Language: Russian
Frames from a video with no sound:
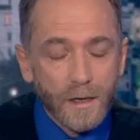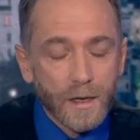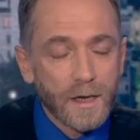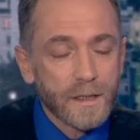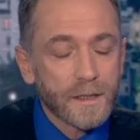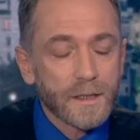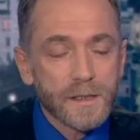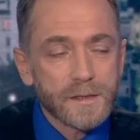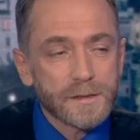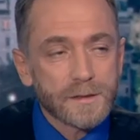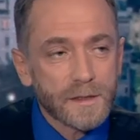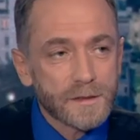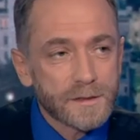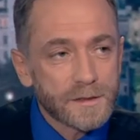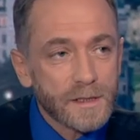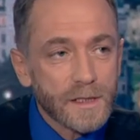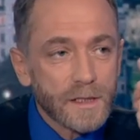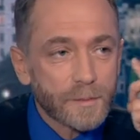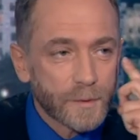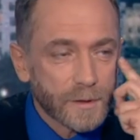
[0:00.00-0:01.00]
оркестр
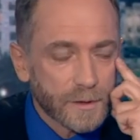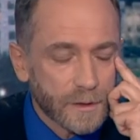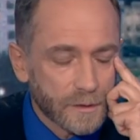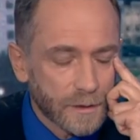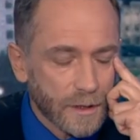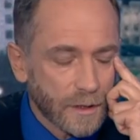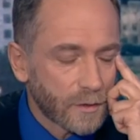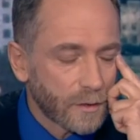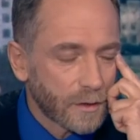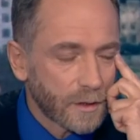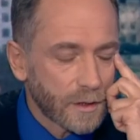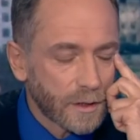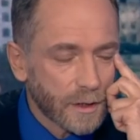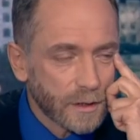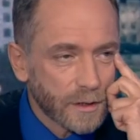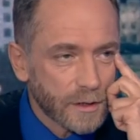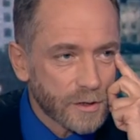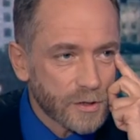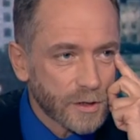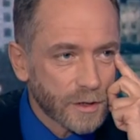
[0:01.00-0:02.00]
терпит такое
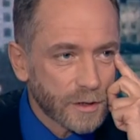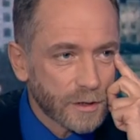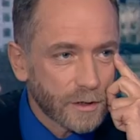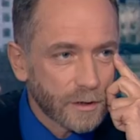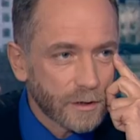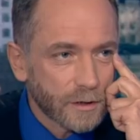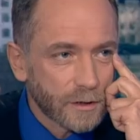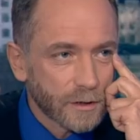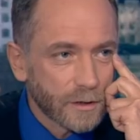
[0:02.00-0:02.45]
отношение? Вы знаете,